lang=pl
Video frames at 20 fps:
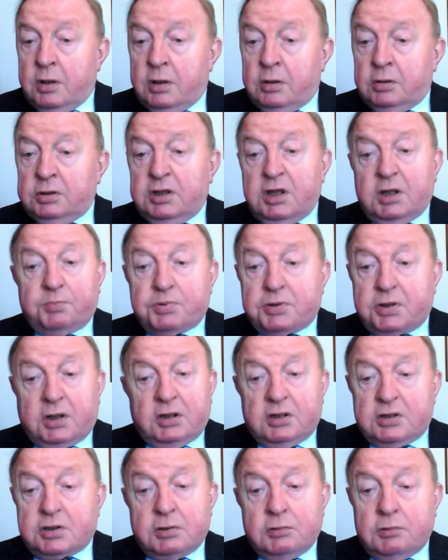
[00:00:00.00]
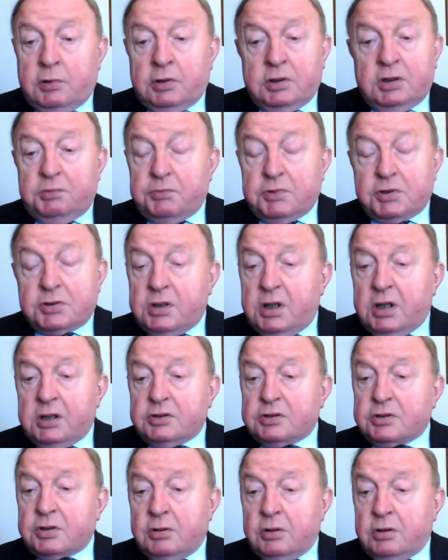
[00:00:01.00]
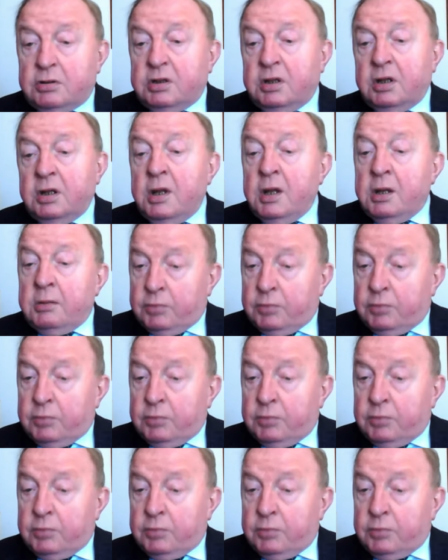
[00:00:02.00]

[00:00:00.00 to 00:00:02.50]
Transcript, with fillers: On ich mhm. przechytrzył. Oni myśleli, że oni,